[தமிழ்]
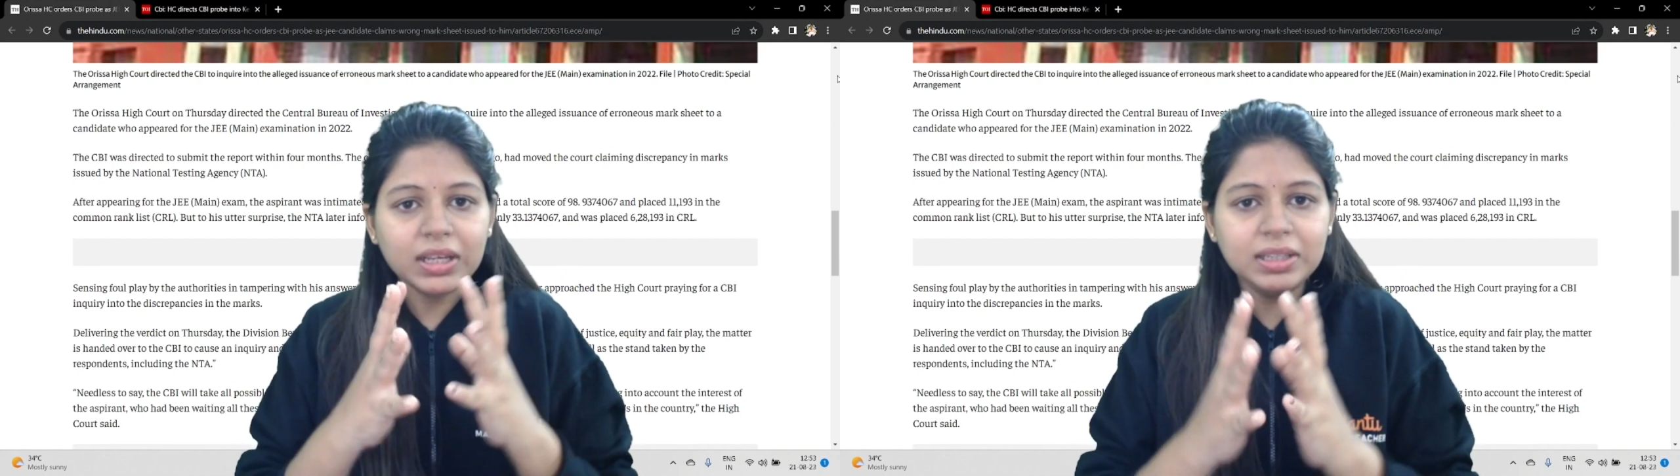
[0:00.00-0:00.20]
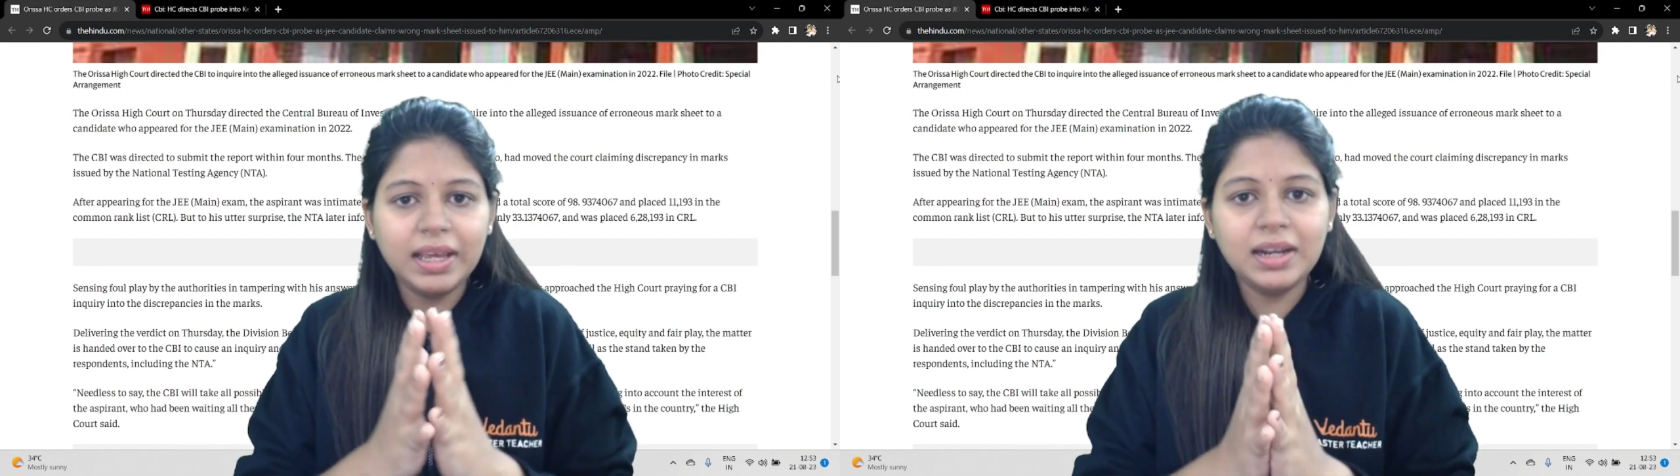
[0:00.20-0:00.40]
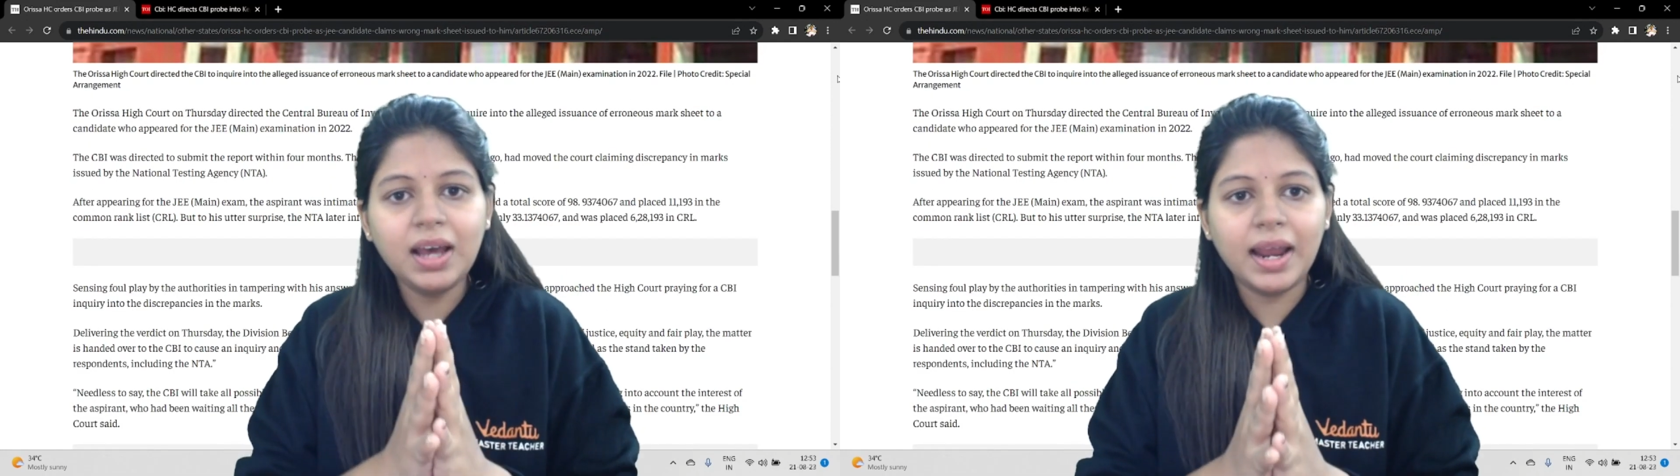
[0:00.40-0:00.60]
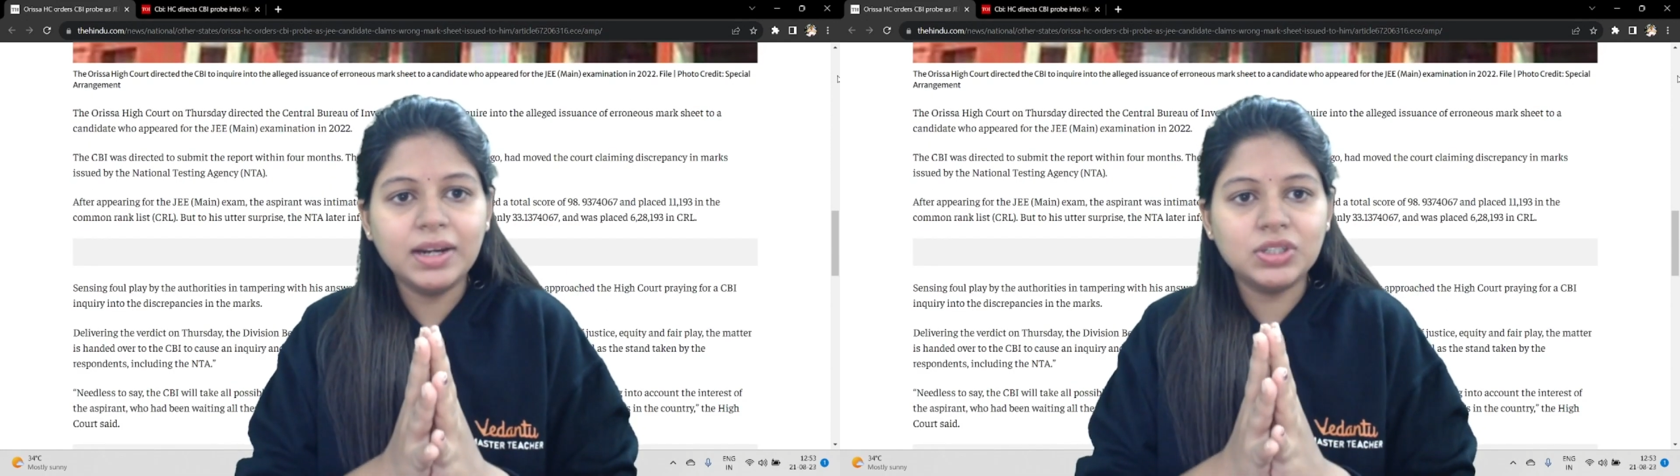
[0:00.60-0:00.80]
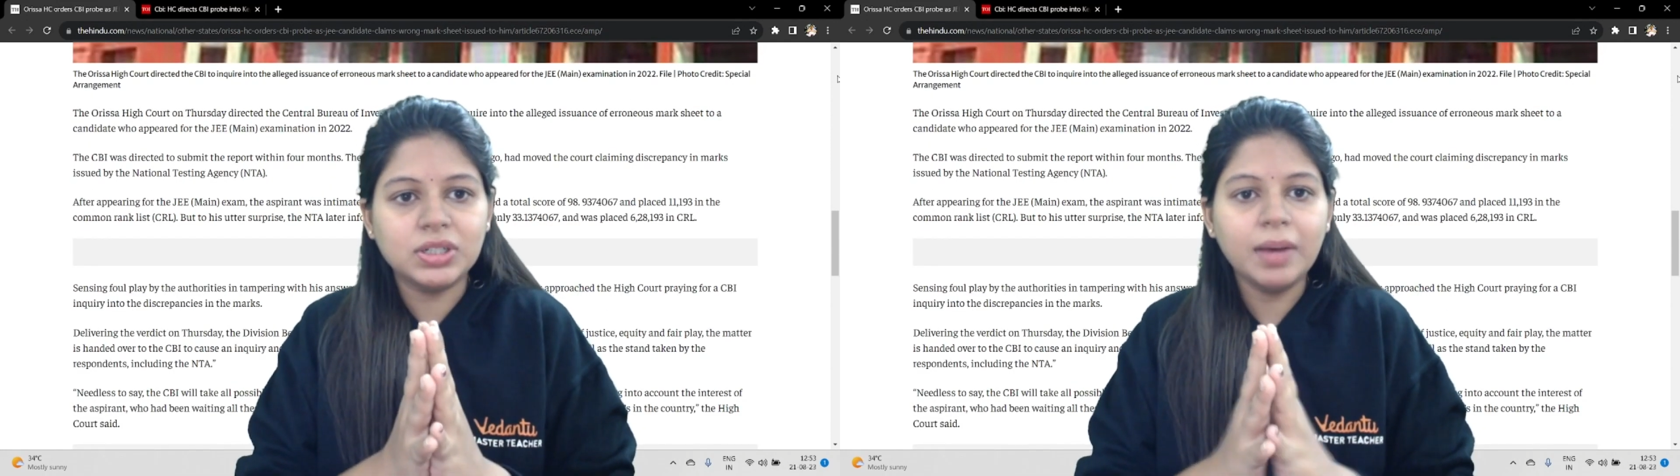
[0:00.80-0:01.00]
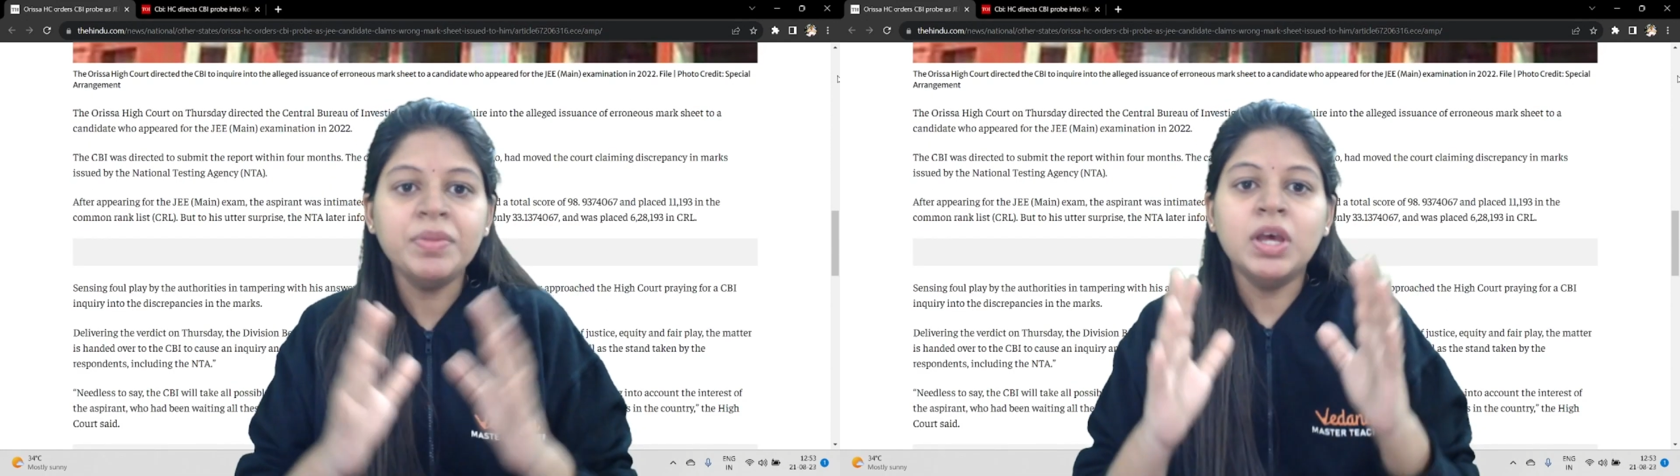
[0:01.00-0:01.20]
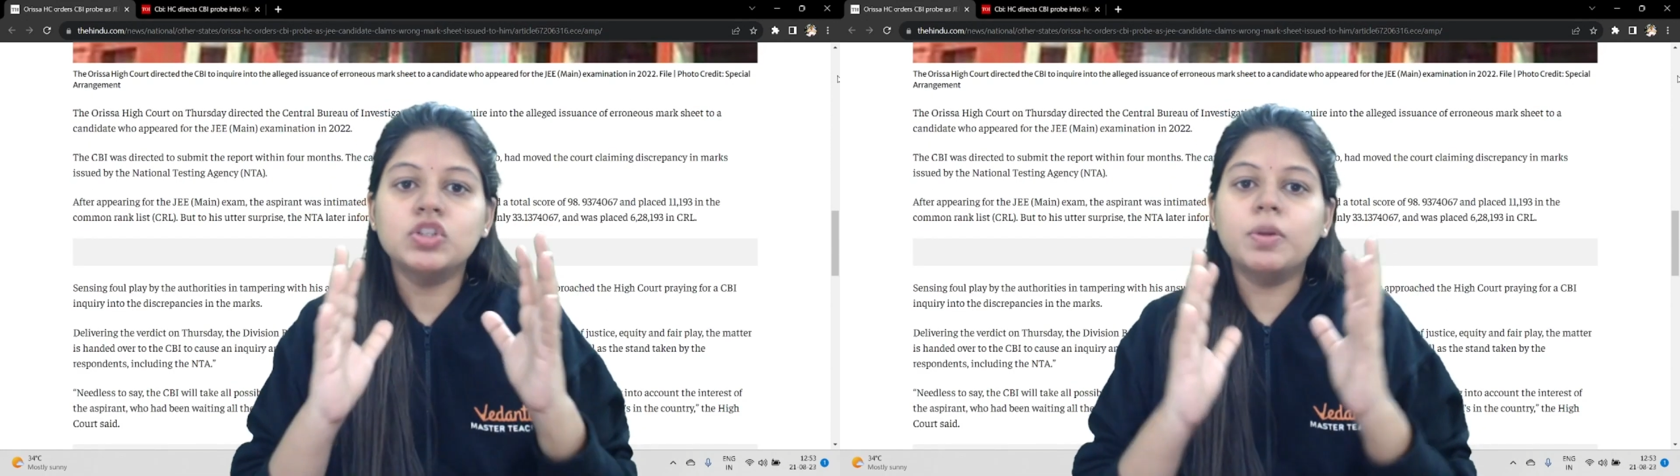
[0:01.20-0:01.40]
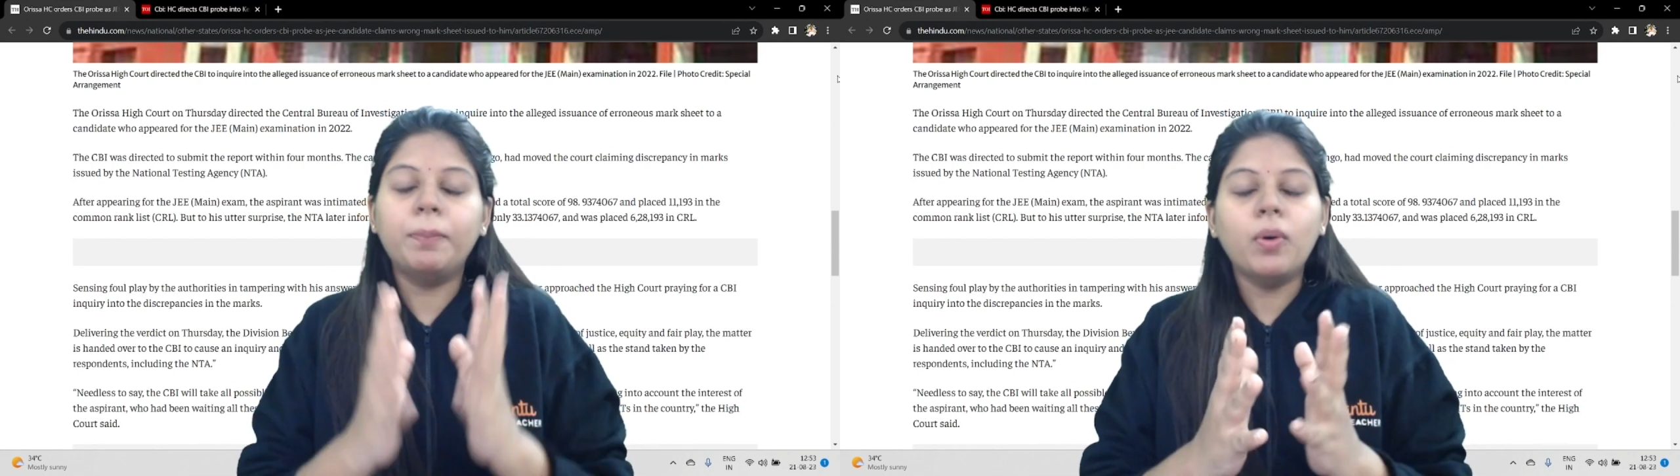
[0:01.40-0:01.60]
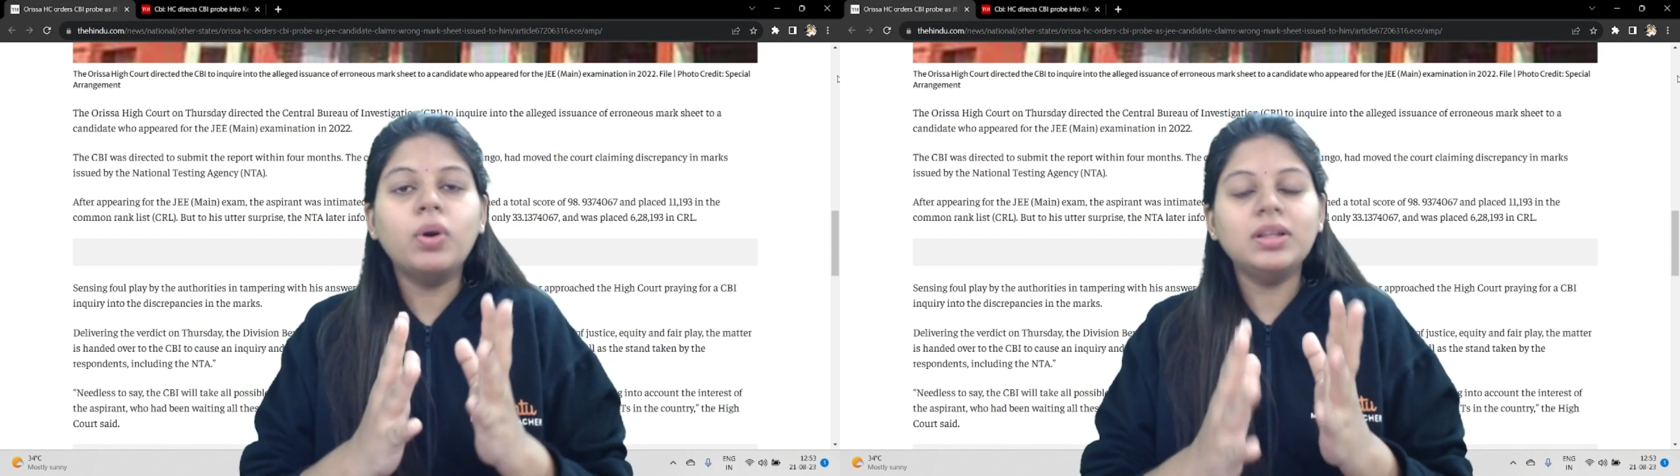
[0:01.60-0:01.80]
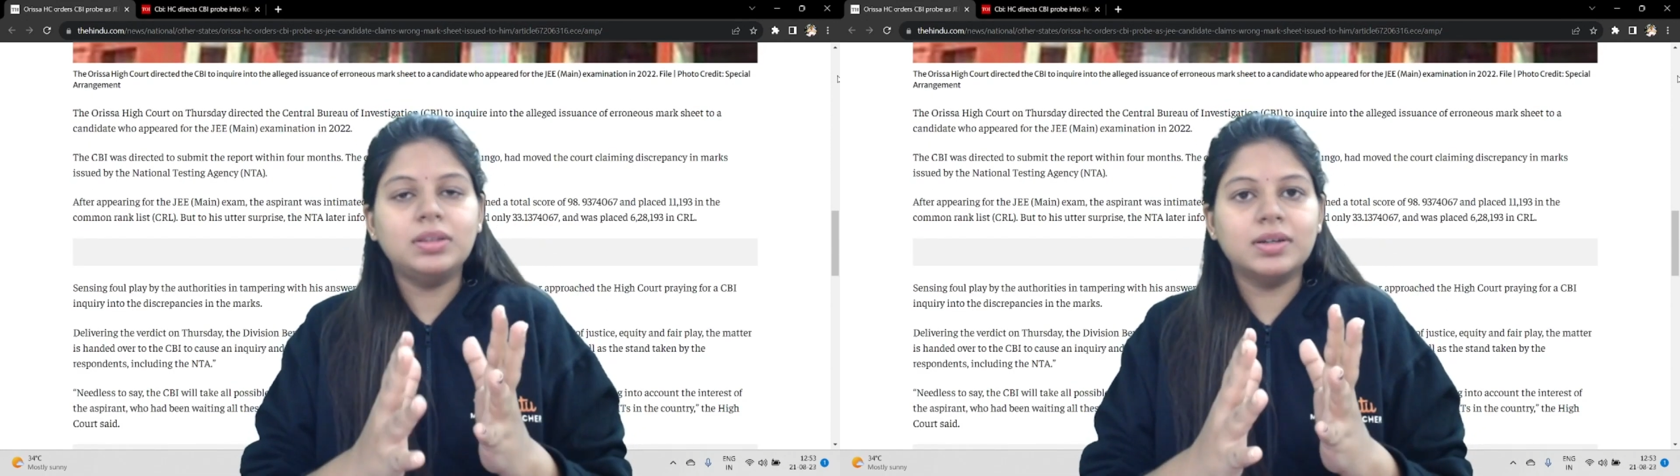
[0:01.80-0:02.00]
இது என்ன ஆயிடுச்சுன்னா ஸோ
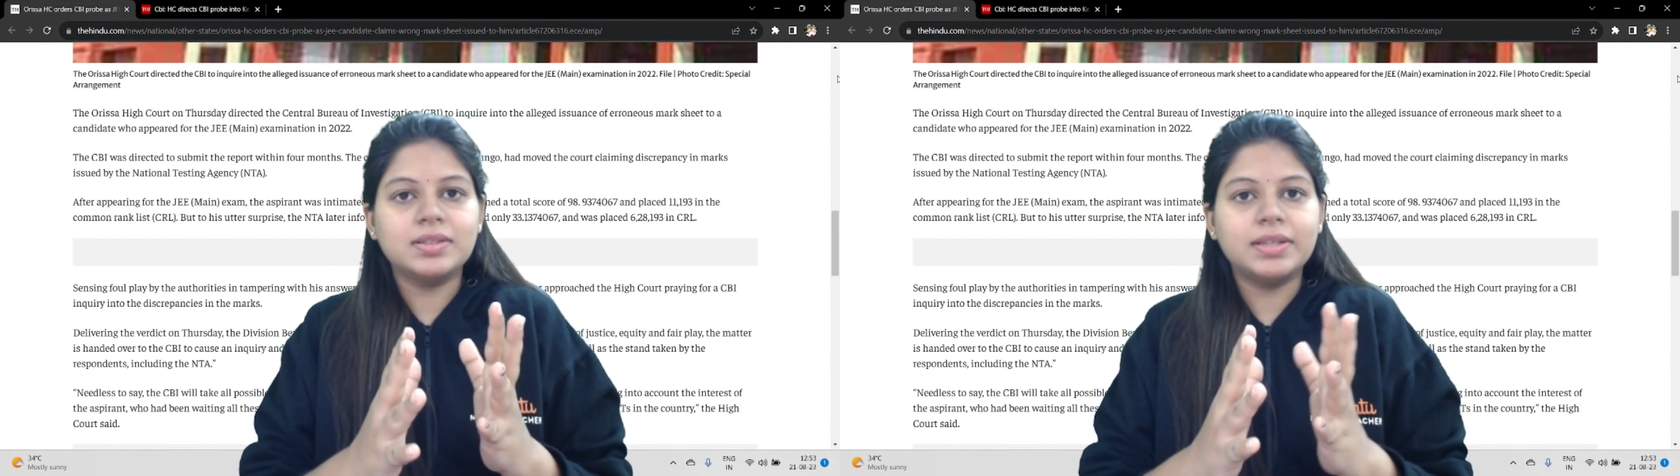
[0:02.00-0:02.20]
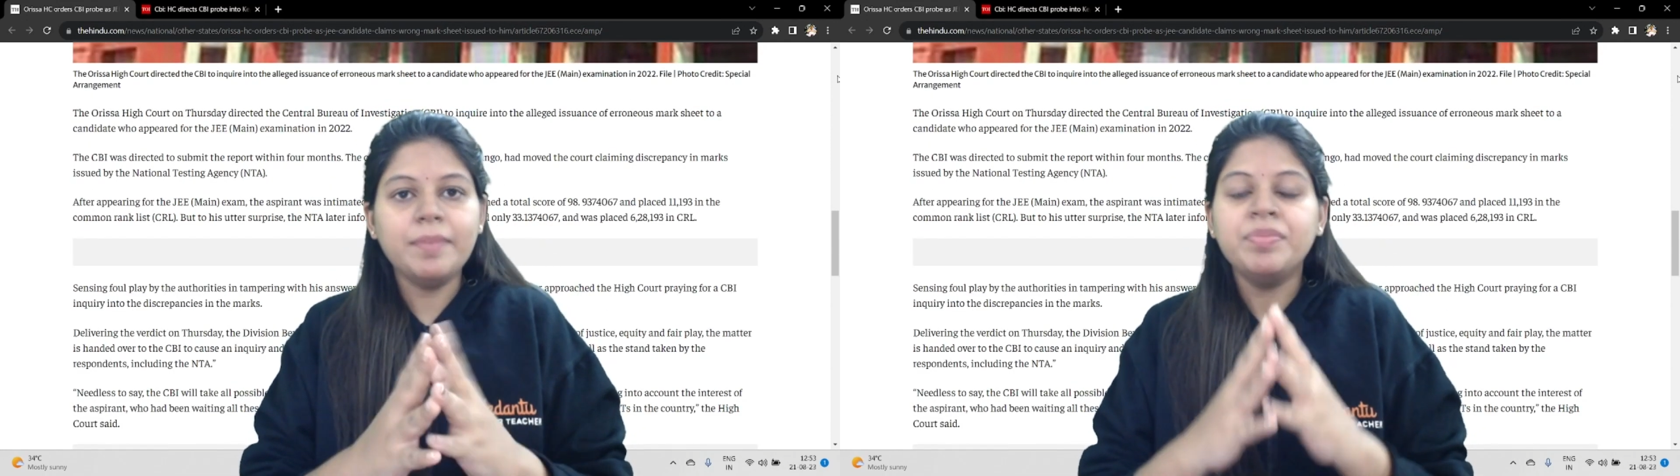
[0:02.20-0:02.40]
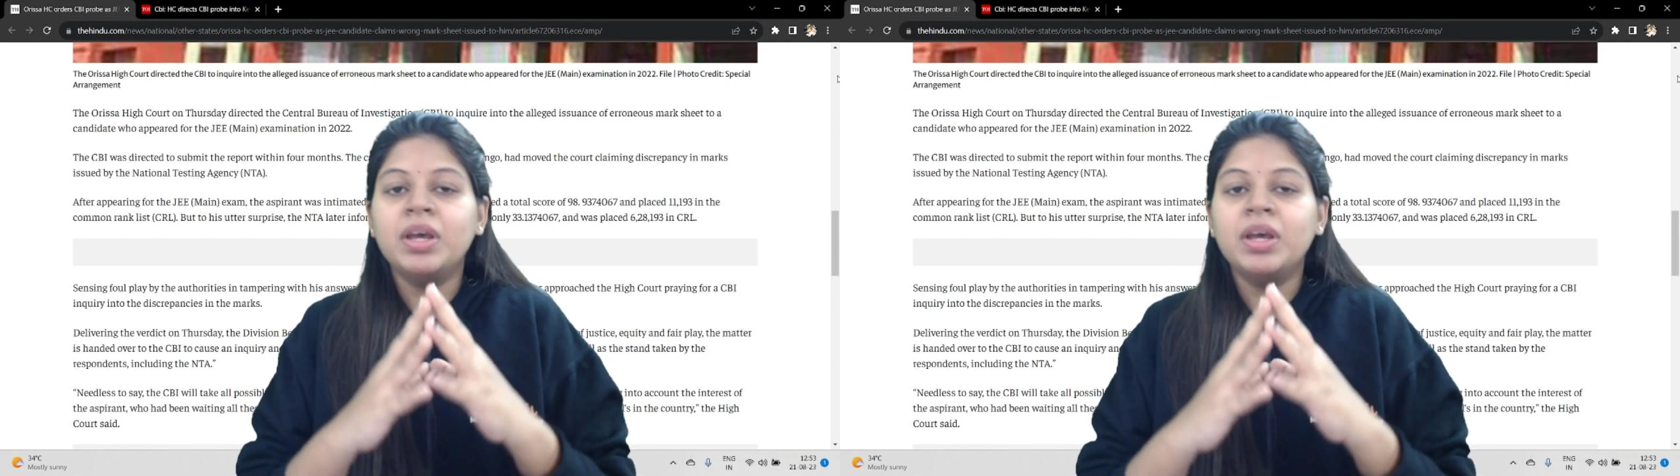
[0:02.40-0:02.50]
போன தேர்ஸ்டே